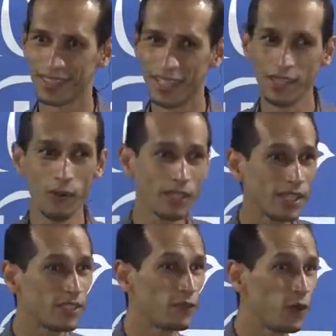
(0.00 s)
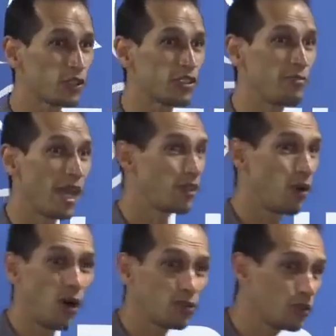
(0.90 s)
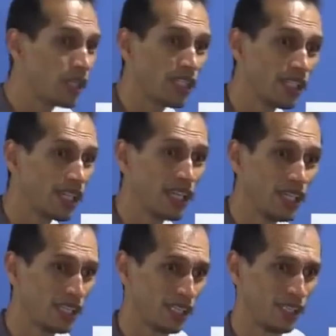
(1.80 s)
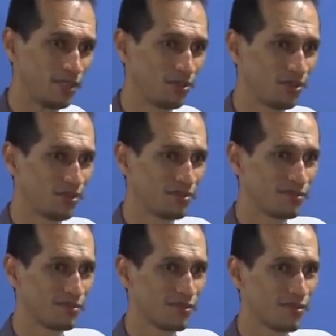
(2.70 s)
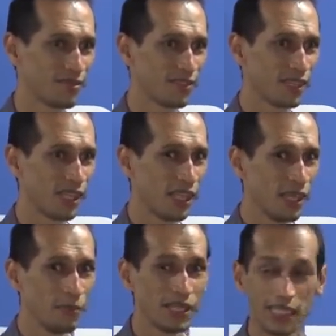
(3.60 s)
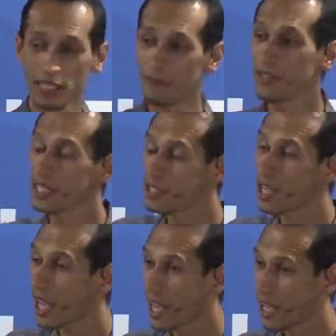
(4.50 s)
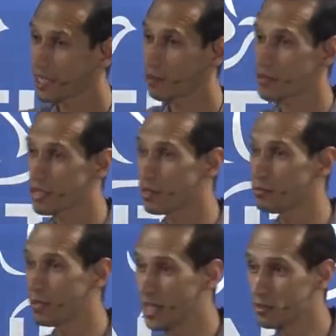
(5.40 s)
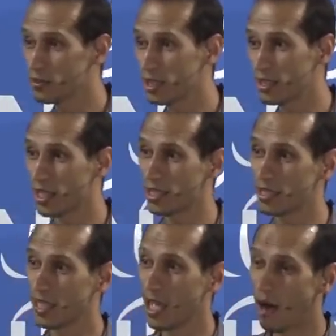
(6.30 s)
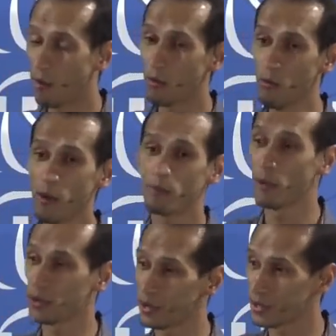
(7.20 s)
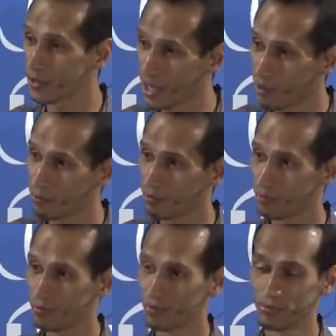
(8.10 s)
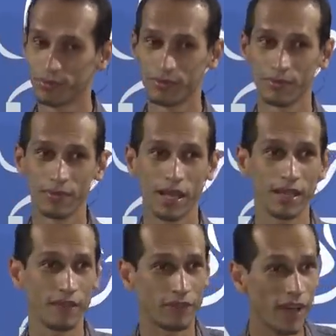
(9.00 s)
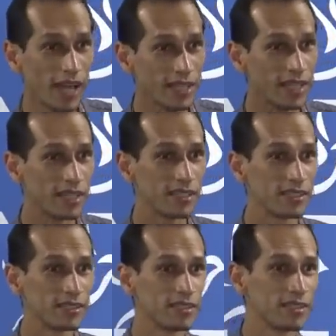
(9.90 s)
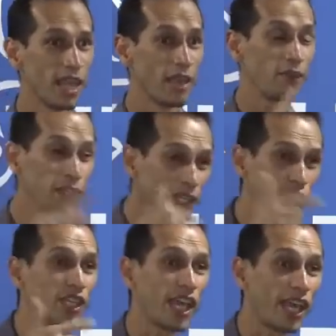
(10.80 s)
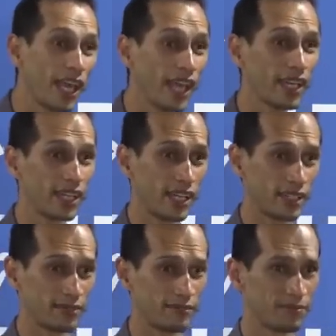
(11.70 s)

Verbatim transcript: Não que ele fosse melhor do que ninguém, queridos. Mas é que, via de regra, o ser humano que tem alguma posição elevada, via de regra,